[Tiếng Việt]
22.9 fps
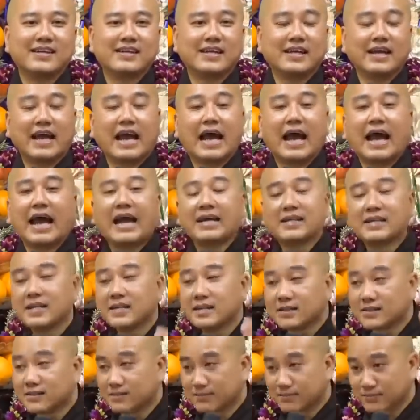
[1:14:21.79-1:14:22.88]
Thì ai
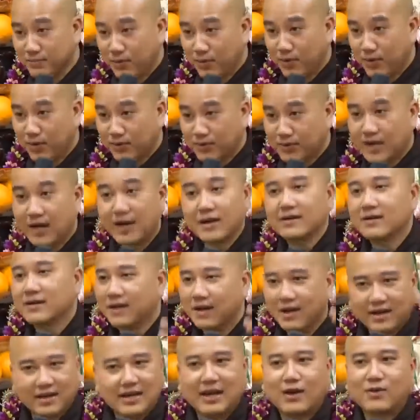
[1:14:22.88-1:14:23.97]
thích mua đồ chơi
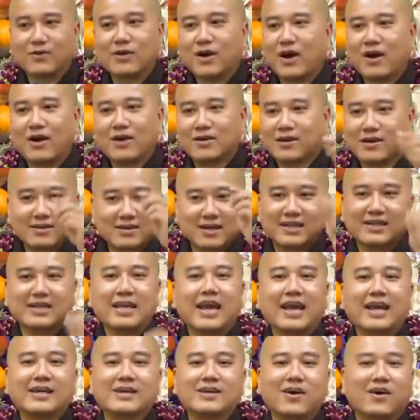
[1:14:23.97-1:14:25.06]
lên lầu đó rất là
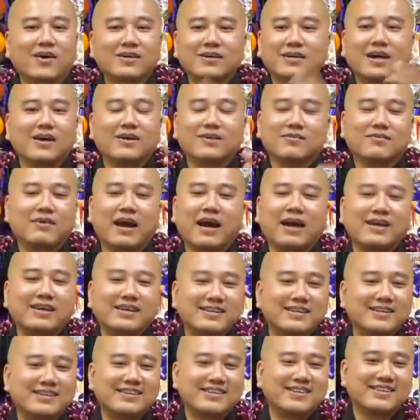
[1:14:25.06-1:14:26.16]
dễ, khỏi cần
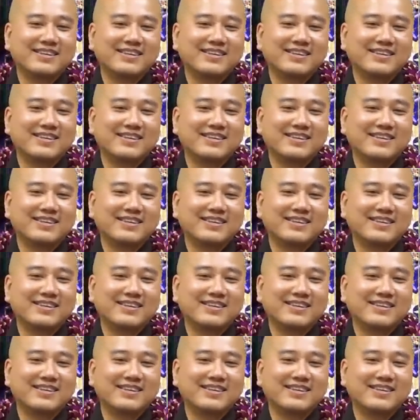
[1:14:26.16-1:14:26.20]
phải